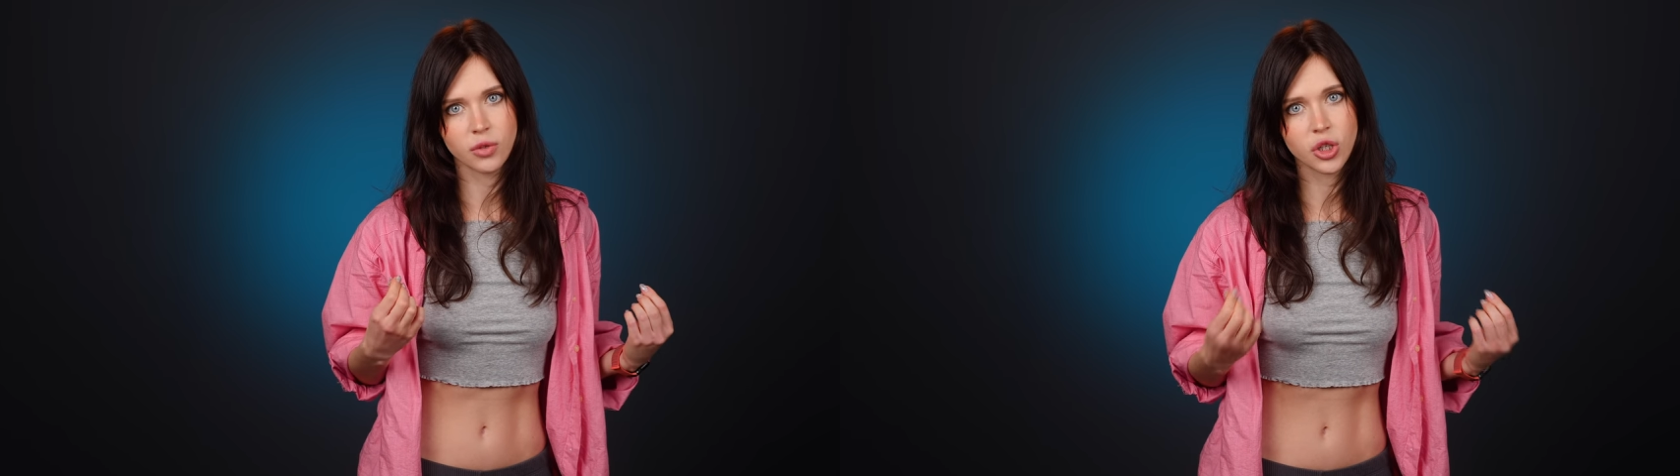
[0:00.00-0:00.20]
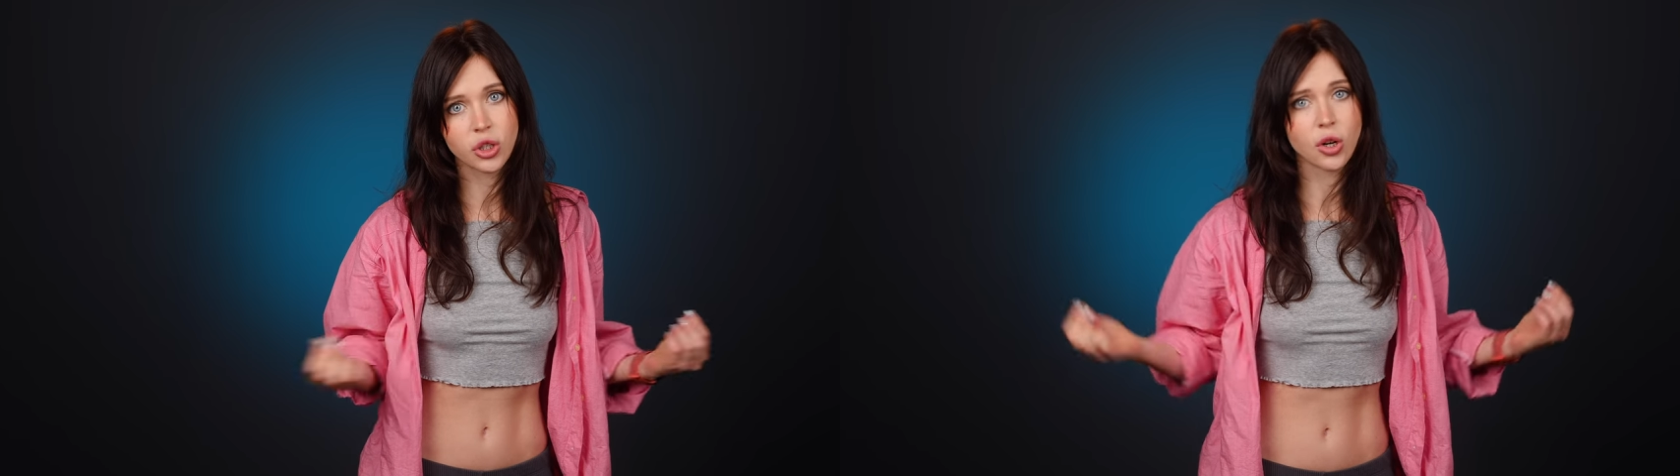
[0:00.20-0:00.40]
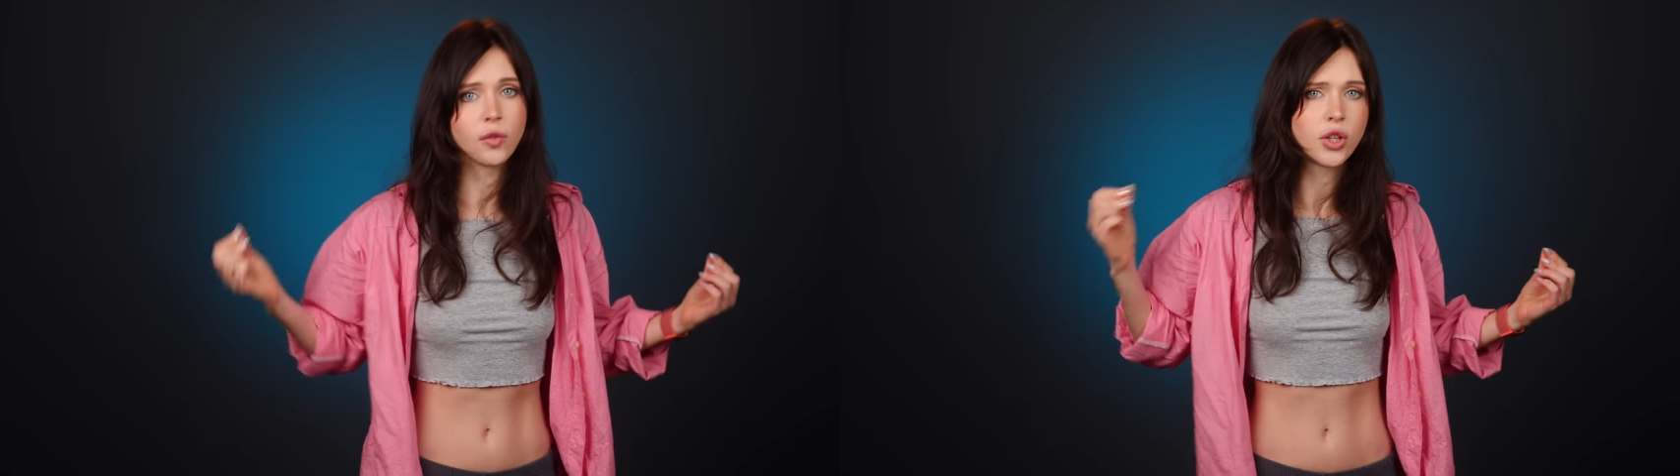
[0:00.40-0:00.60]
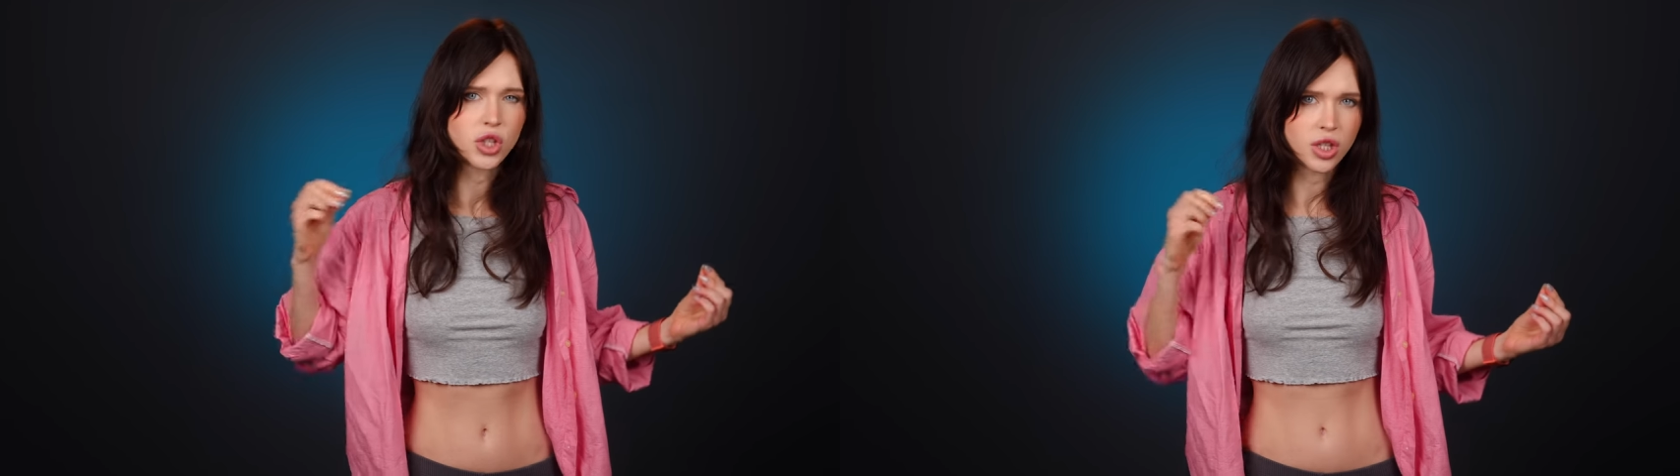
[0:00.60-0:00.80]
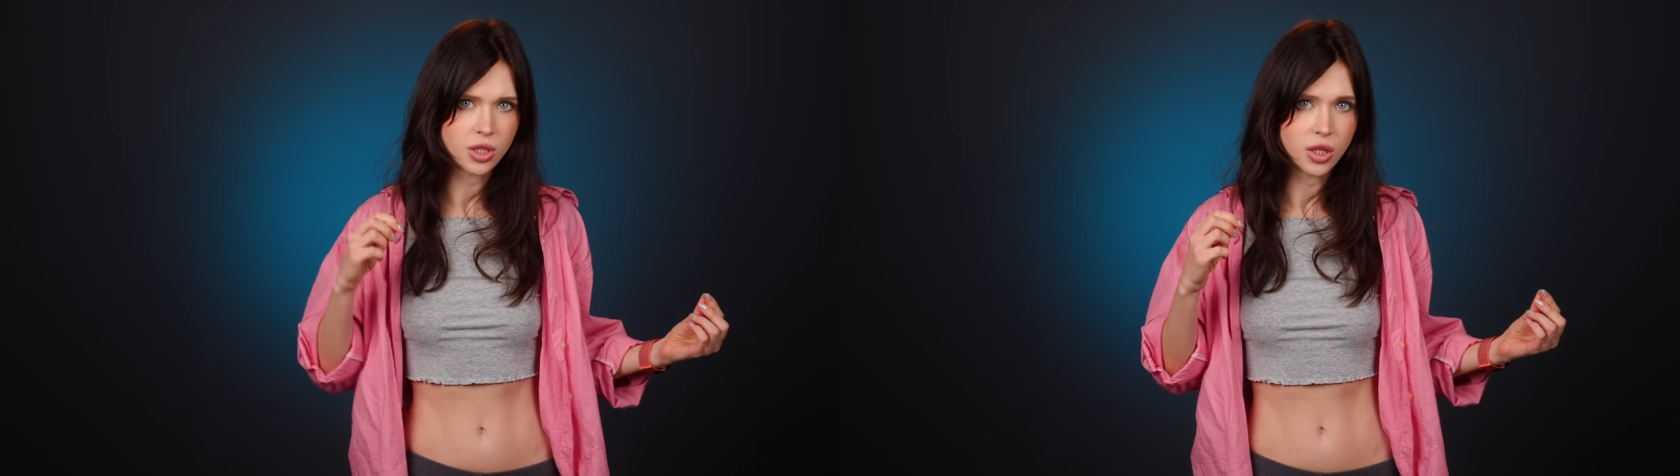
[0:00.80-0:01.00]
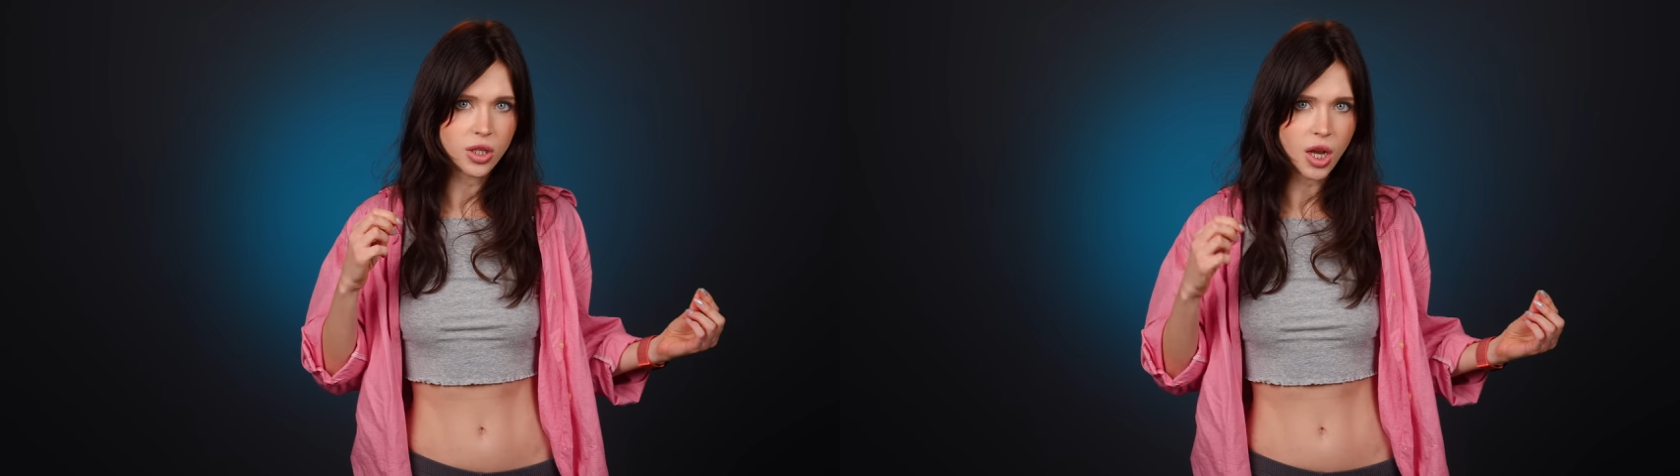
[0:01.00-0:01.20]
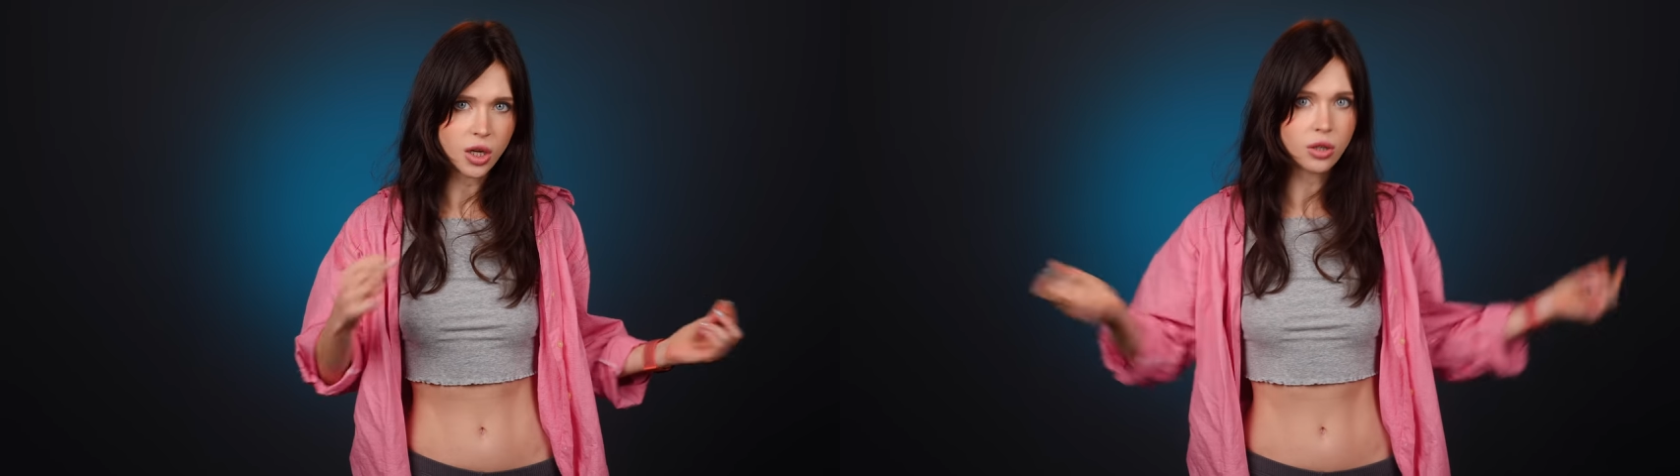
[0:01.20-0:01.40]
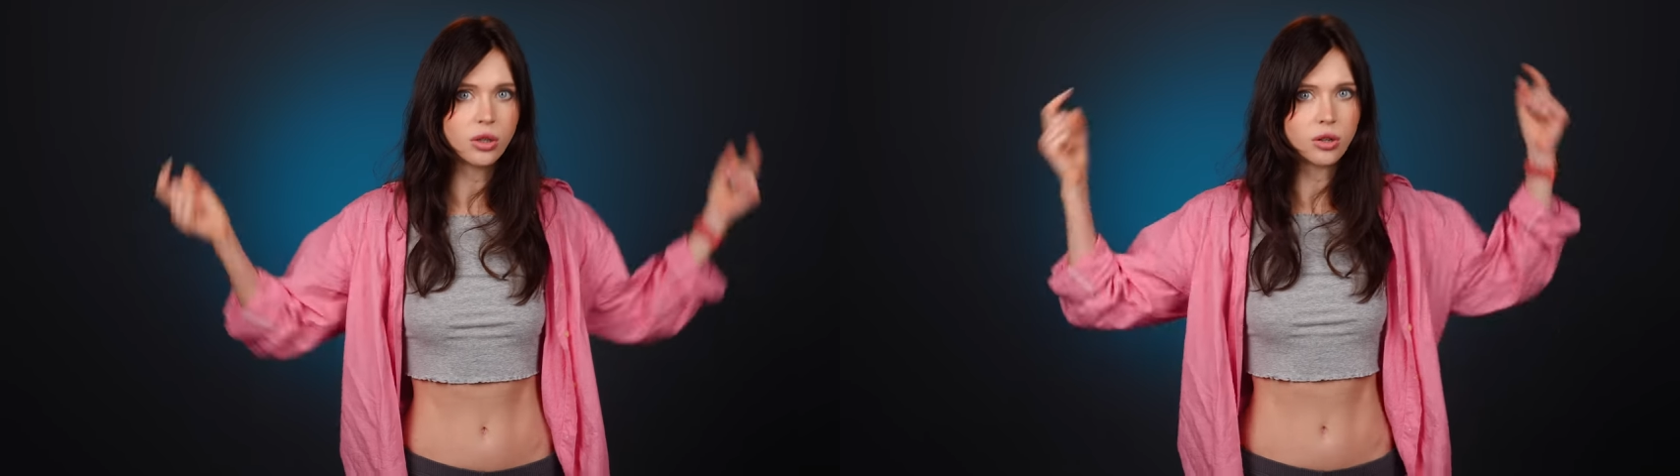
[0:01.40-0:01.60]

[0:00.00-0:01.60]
что ровно через неделю,